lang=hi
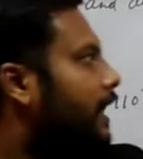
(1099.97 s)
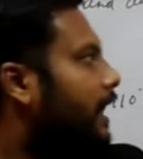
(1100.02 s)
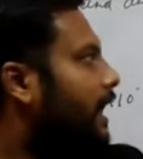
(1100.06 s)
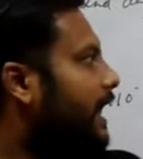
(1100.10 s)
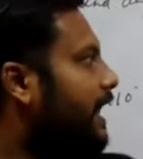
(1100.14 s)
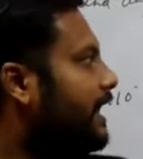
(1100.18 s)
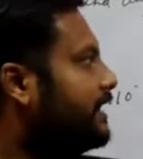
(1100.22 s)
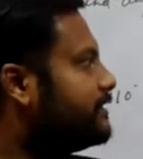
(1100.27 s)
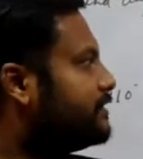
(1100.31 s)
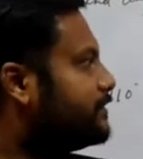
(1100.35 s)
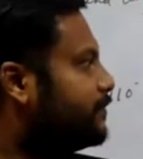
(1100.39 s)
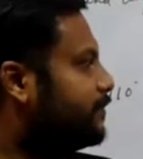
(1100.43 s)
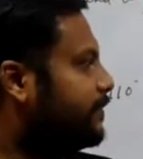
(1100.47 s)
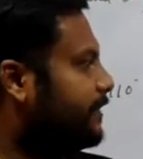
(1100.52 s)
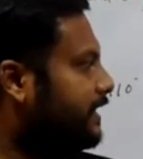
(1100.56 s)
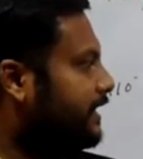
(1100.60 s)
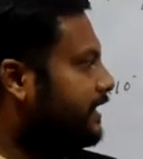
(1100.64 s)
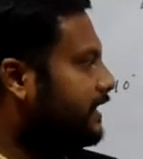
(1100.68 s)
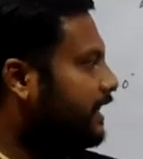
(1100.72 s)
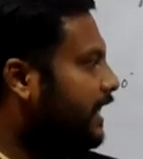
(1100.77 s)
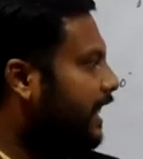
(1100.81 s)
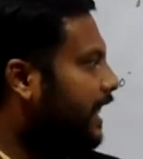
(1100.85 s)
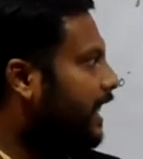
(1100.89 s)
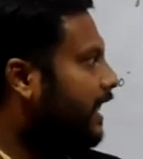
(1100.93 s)
एस पी
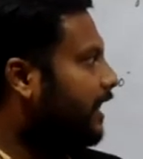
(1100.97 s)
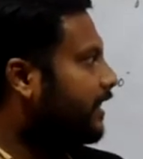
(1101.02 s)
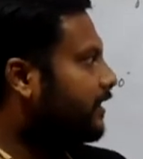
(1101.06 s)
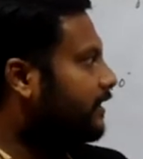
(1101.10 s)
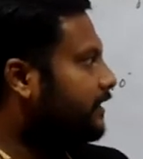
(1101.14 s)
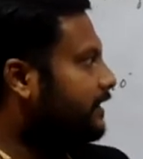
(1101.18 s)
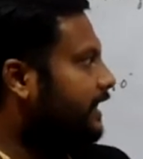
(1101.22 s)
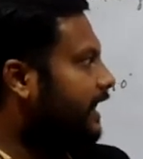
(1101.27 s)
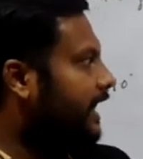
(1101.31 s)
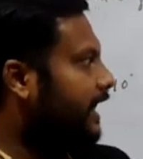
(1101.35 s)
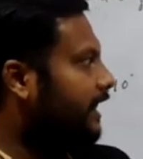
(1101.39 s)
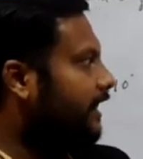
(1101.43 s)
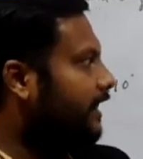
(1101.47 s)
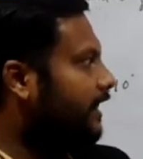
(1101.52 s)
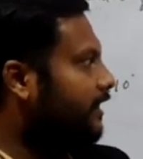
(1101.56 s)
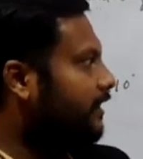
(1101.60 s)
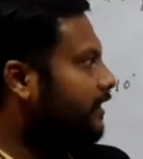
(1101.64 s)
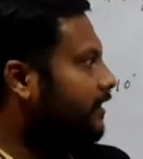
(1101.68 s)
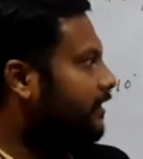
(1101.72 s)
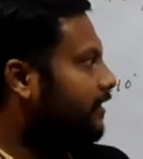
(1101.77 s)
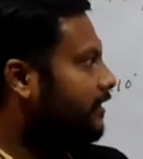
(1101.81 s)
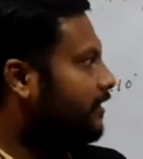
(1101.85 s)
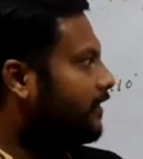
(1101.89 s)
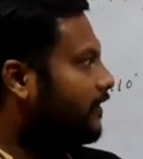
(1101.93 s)
आर ये एंगल
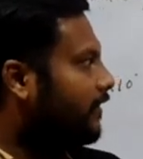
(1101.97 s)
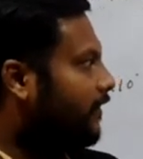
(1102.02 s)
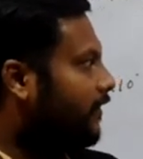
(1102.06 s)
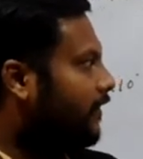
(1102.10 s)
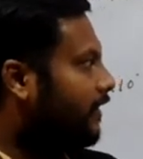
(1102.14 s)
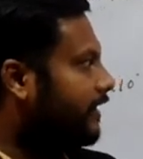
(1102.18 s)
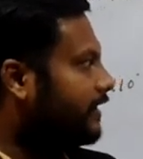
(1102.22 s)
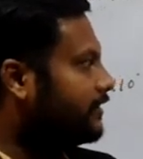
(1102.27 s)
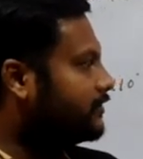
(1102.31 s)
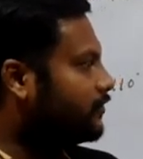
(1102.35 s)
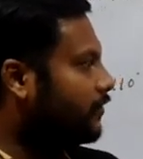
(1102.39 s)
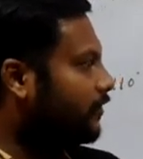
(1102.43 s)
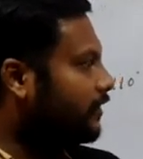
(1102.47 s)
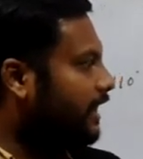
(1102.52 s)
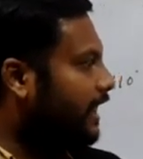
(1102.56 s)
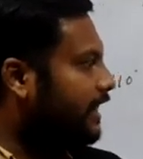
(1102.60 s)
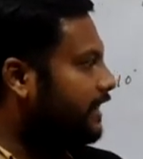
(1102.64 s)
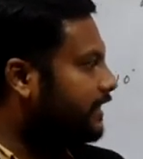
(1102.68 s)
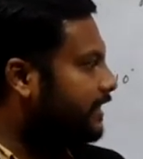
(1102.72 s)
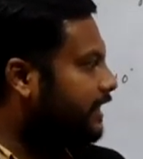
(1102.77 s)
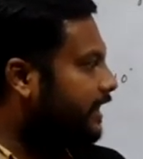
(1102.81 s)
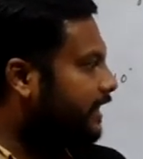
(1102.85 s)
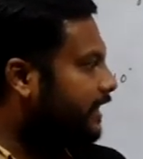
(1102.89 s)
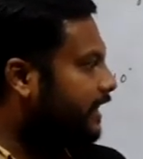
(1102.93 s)
और इसको क्या
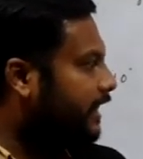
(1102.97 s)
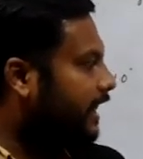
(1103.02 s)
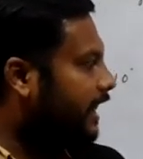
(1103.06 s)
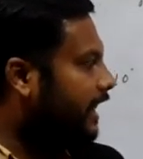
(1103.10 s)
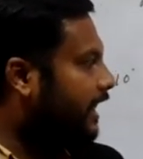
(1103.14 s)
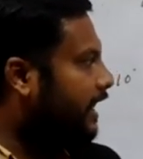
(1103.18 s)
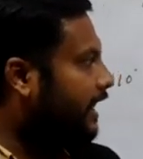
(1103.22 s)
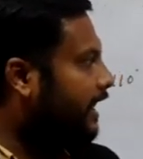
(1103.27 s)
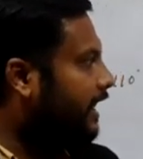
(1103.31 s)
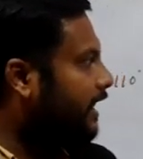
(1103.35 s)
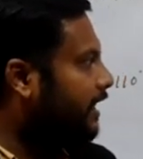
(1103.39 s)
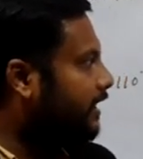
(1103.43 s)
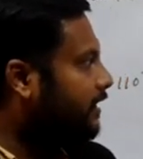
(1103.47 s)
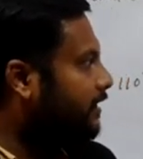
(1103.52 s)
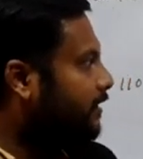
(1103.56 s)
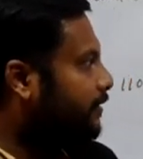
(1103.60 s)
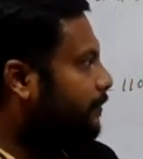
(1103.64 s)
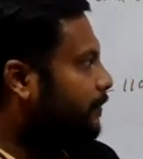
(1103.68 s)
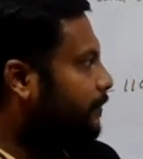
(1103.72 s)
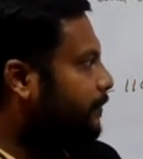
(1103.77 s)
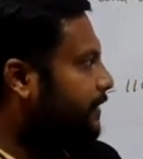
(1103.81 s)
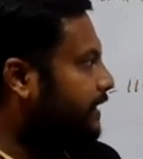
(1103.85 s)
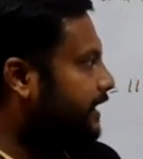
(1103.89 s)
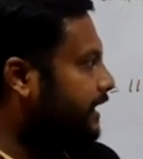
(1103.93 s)
लिखेंगे आर
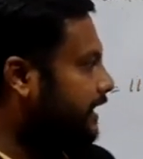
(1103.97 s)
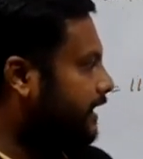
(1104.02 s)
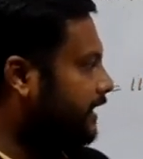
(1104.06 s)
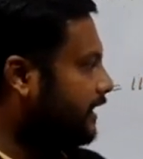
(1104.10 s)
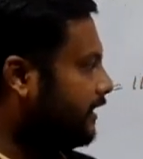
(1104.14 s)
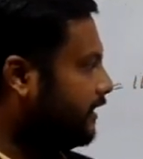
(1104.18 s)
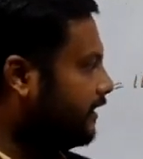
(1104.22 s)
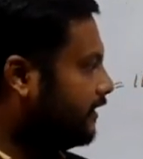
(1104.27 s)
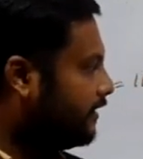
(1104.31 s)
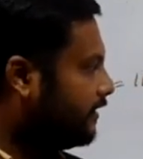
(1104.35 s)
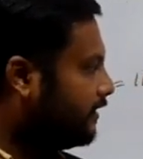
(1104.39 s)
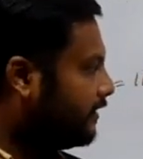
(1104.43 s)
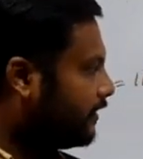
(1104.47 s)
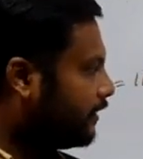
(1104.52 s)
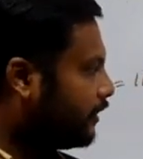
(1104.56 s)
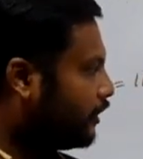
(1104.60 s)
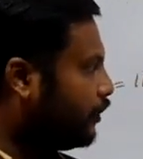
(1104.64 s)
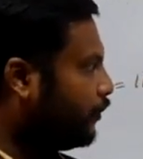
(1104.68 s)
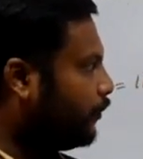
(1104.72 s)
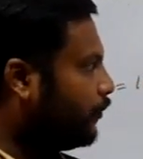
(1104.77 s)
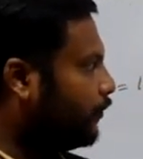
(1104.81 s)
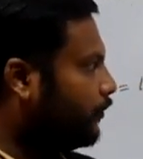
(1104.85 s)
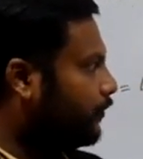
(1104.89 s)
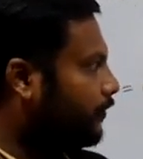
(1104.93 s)
पी
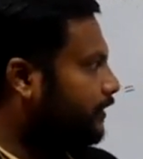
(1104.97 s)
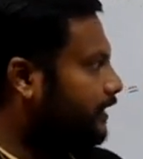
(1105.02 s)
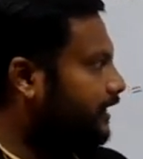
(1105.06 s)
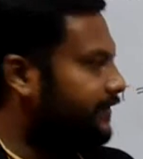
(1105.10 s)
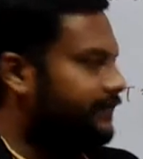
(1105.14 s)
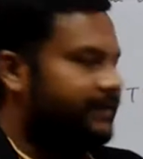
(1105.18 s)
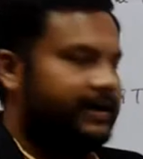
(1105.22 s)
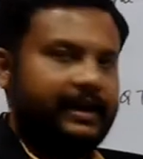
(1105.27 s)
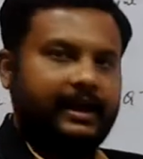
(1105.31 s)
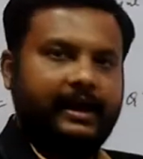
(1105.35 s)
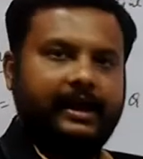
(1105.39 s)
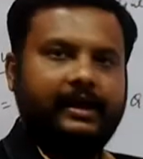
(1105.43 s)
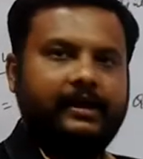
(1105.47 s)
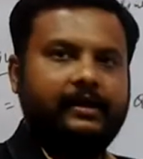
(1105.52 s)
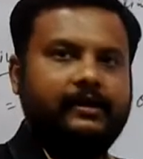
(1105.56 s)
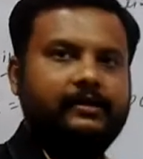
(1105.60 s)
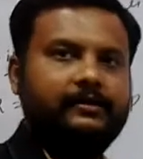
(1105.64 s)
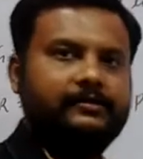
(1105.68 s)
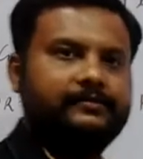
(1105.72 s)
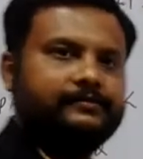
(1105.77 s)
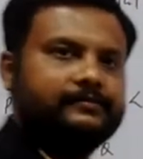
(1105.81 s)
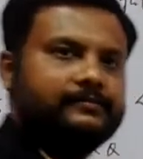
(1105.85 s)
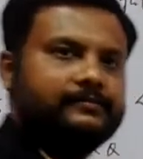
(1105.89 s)
क्यू ये वाला एंगल